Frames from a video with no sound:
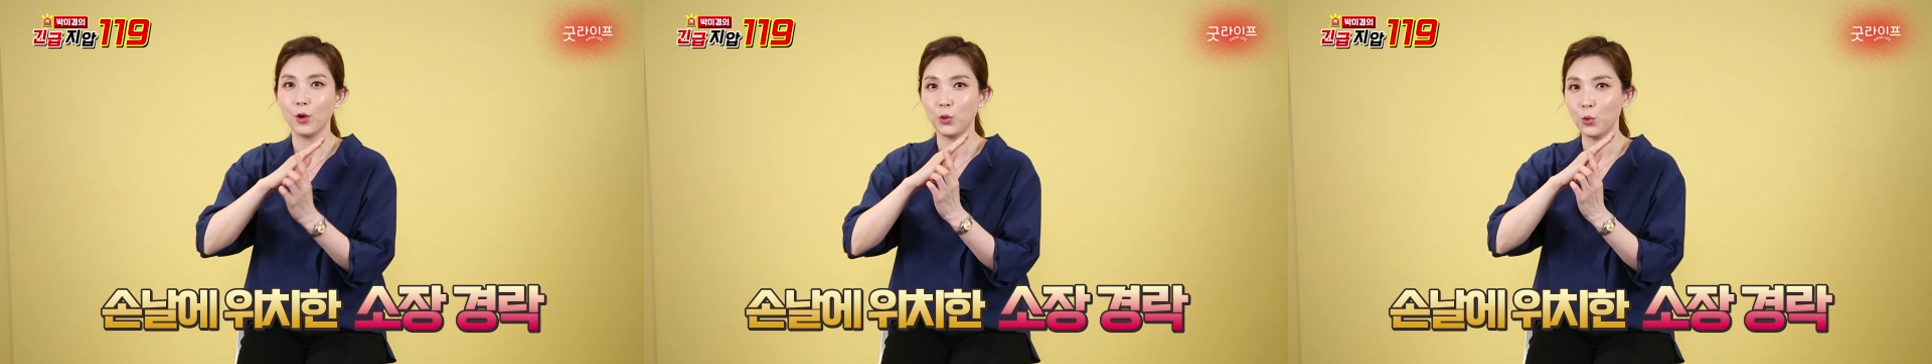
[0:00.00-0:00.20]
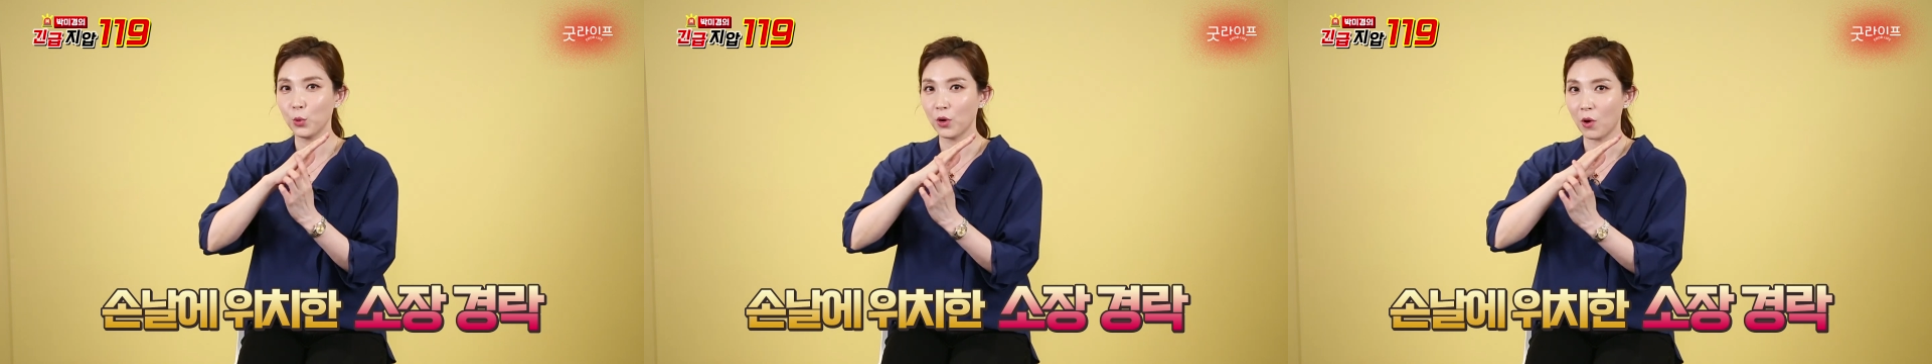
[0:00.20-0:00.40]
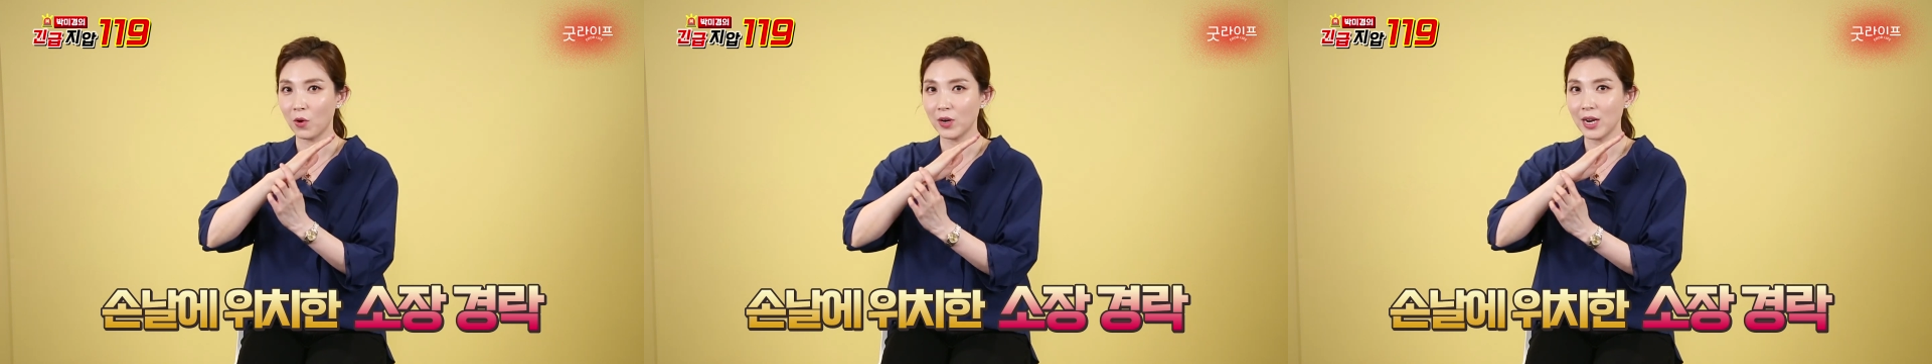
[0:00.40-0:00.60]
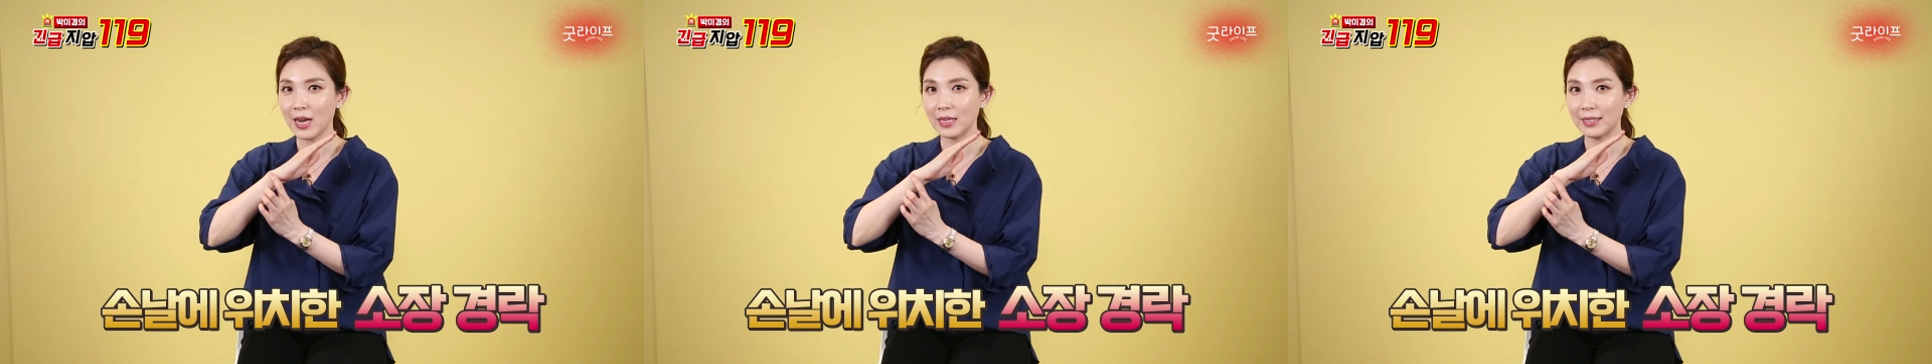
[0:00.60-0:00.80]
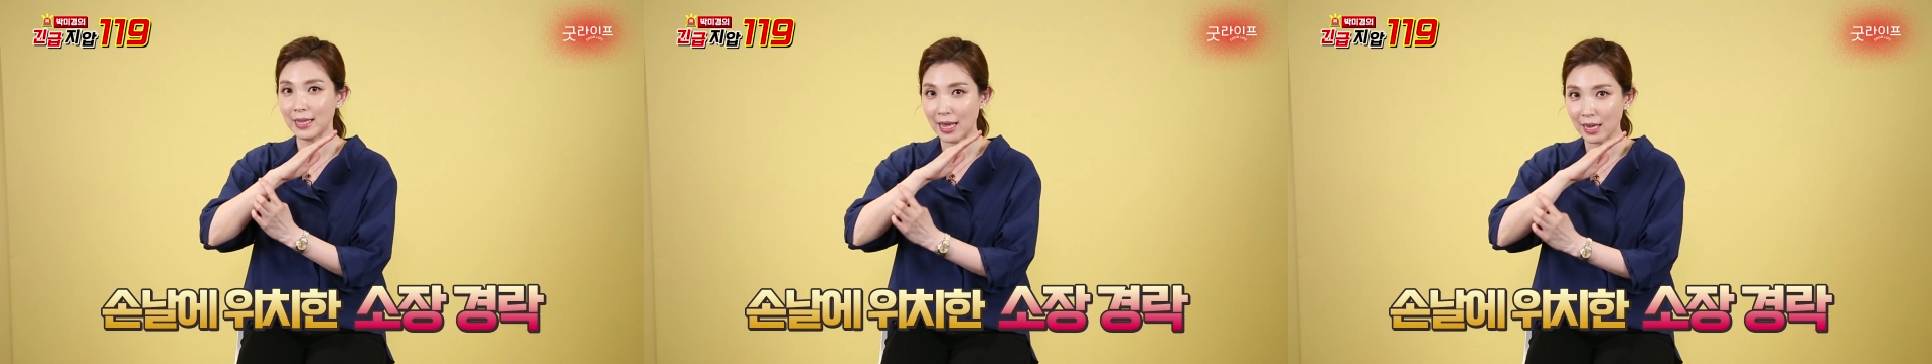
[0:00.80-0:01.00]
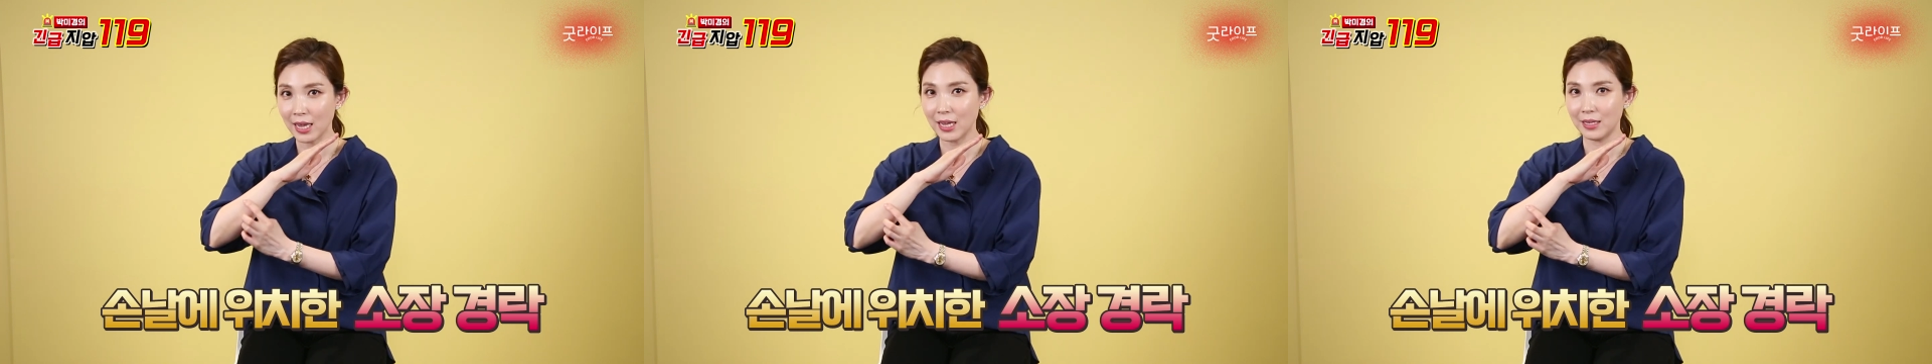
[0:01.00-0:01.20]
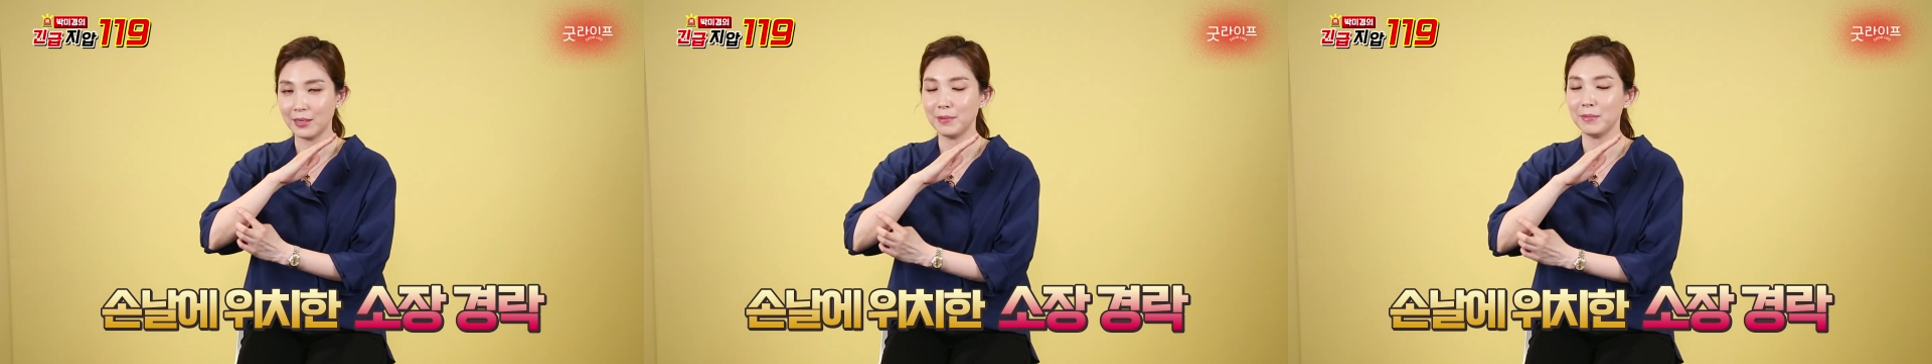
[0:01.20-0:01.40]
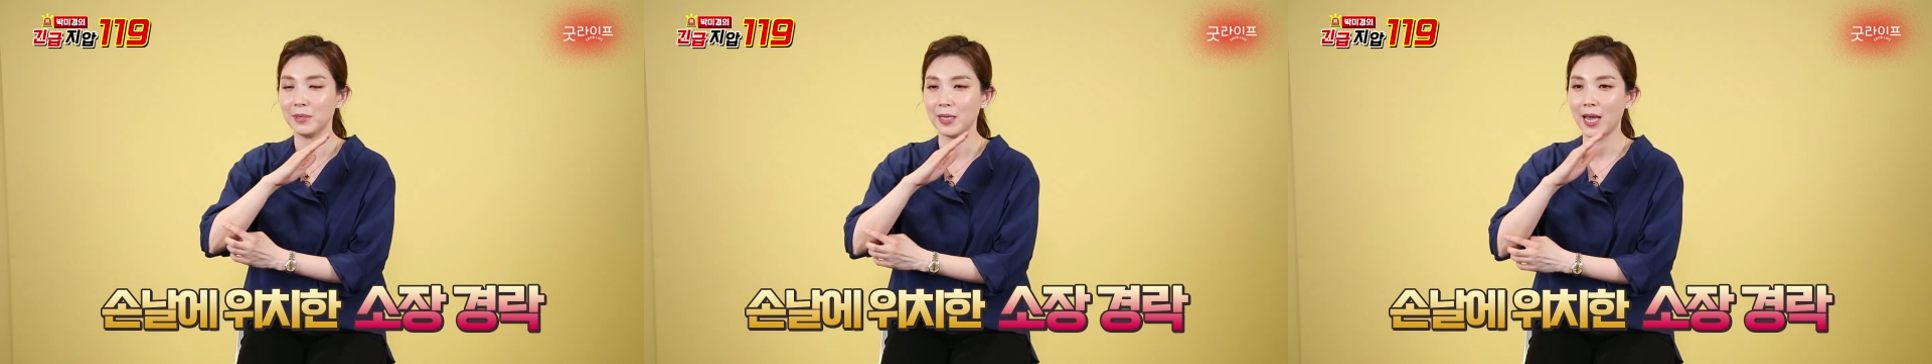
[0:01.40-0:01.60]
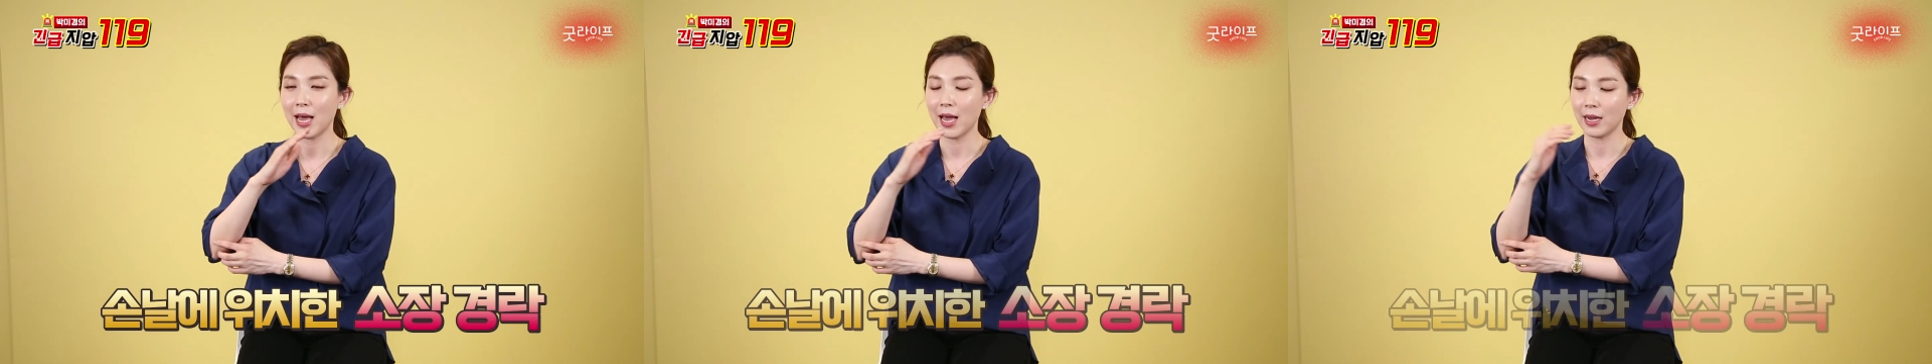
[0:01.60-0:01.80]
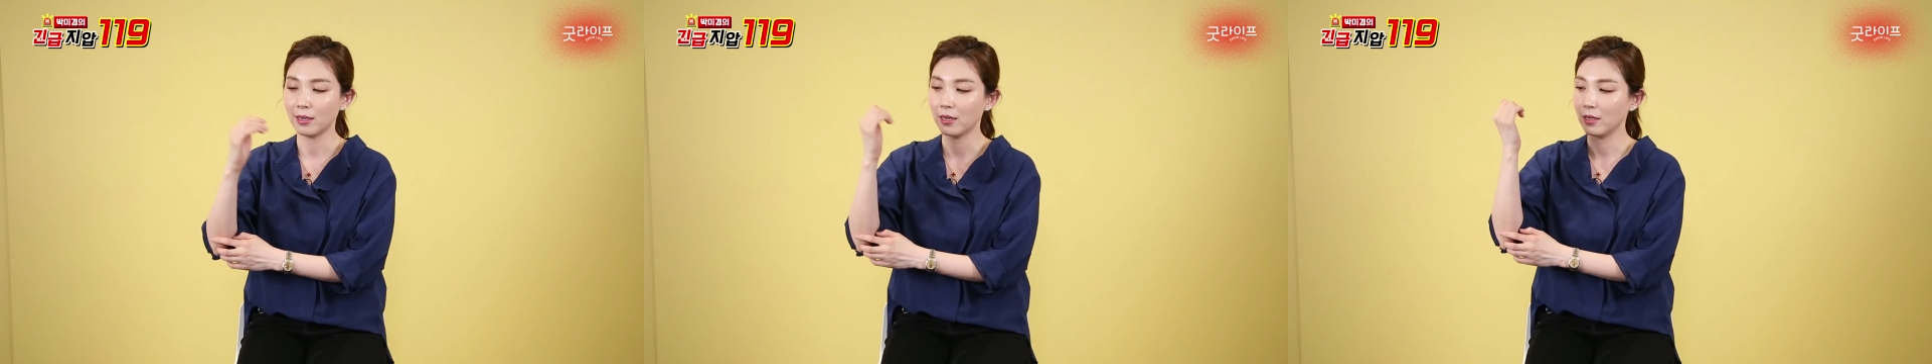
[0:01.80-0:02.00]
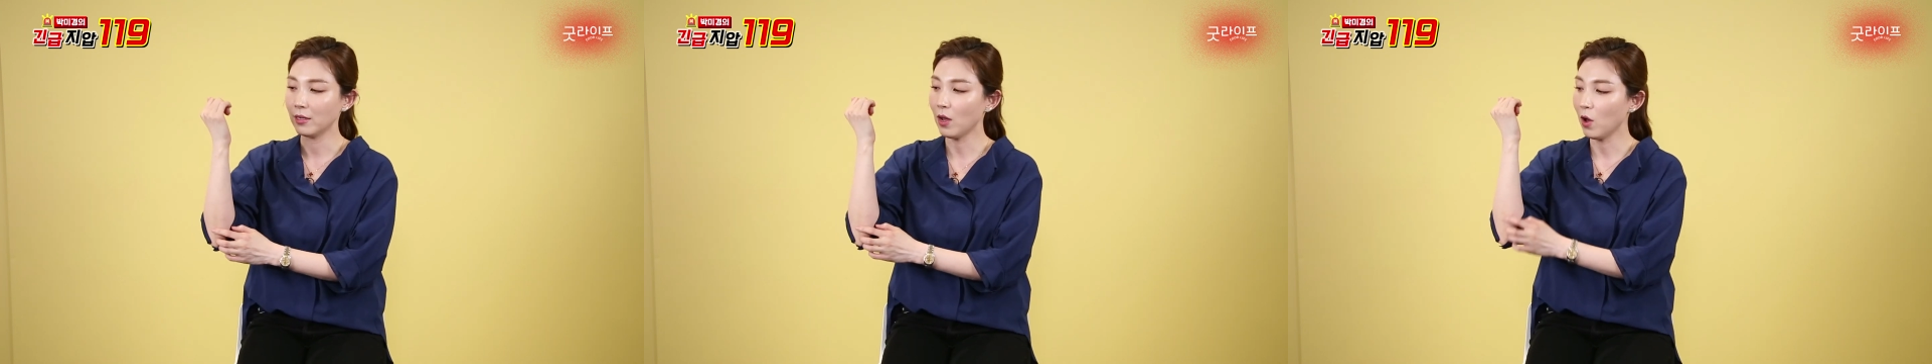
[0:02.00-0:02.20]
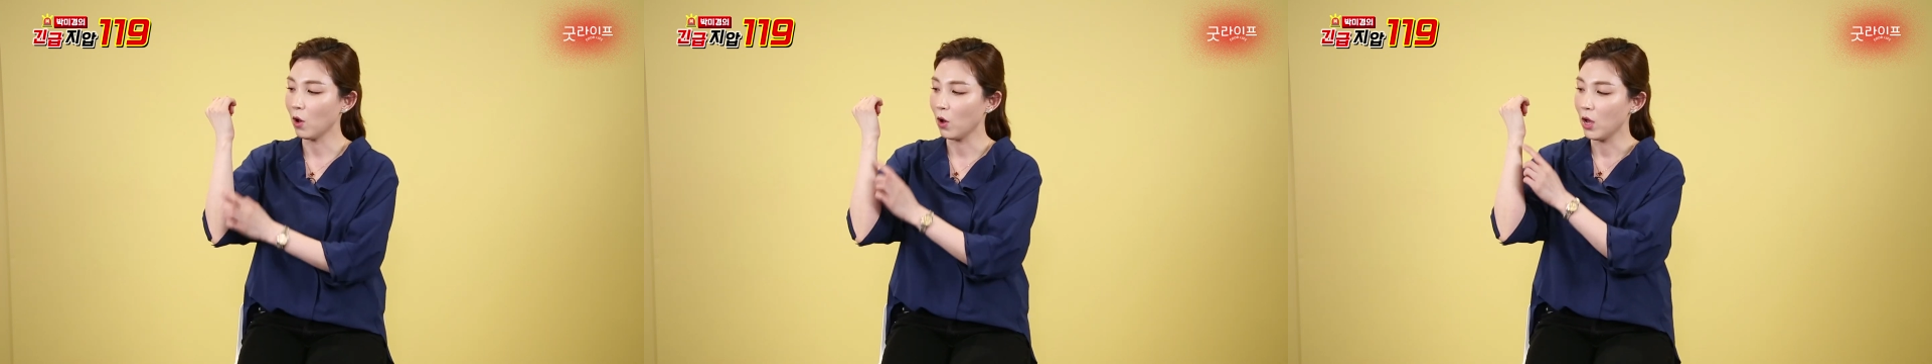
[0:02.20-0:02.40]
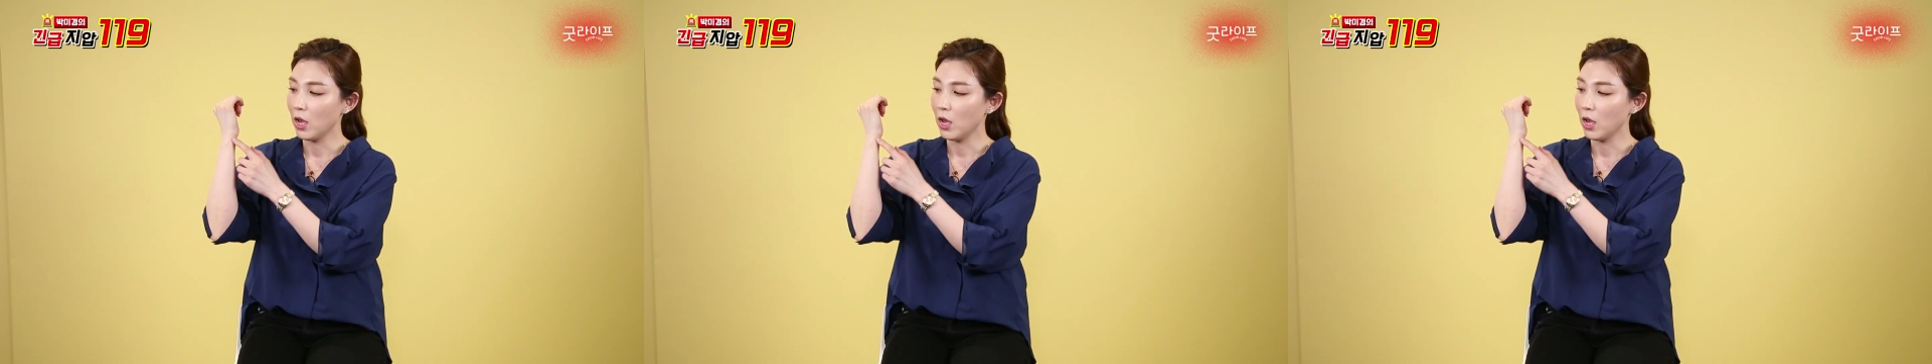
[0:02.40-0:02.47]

이 경락 상에 있습니다. 그래서